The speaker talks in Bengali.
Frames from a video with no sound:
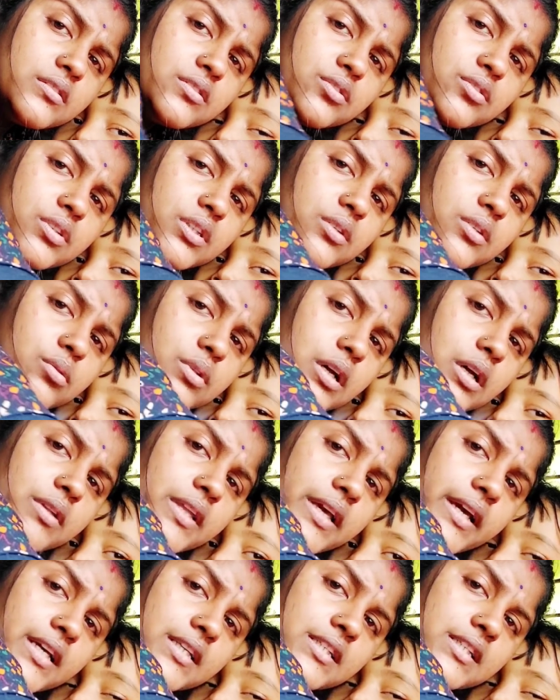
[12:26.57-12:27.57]
যদি কোথাও
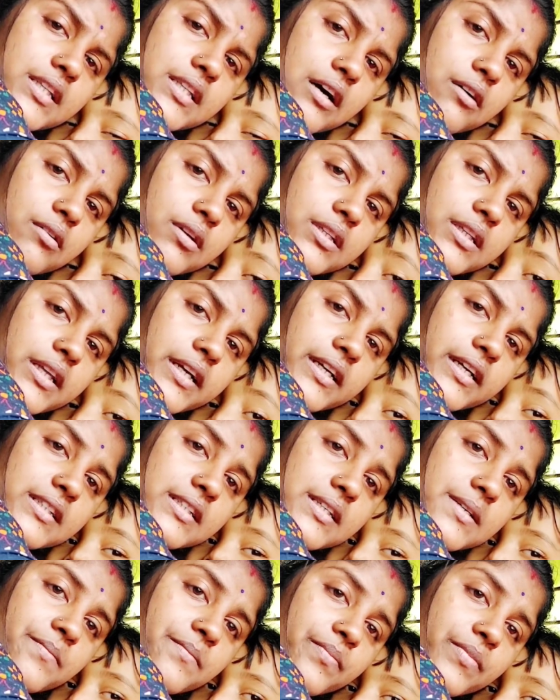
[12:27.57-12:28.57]
থেকেছি তাহলে
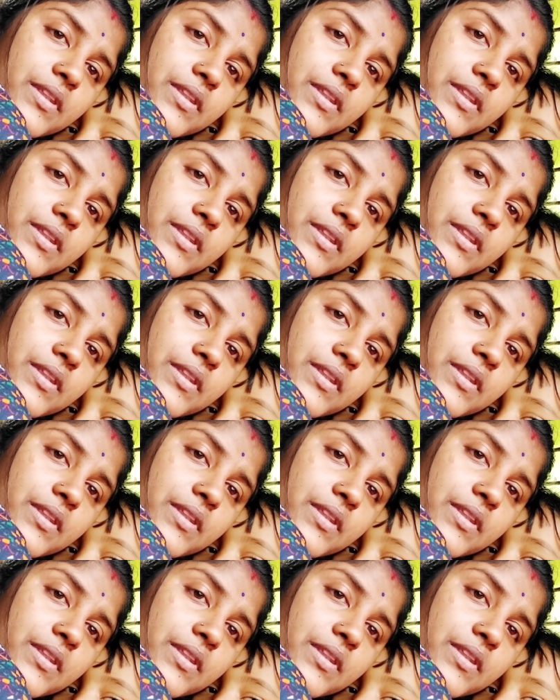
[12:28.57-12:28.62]
থেকেছে